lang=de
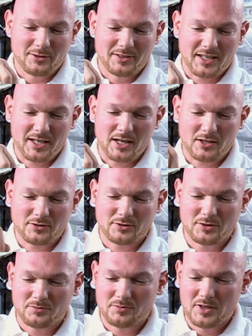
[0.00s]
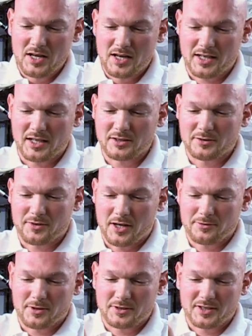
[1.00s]
zur Drehachse relativ
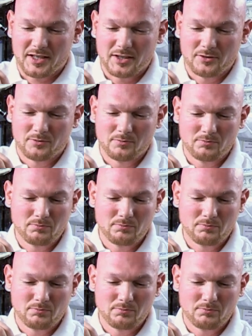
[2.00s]
einfach drehen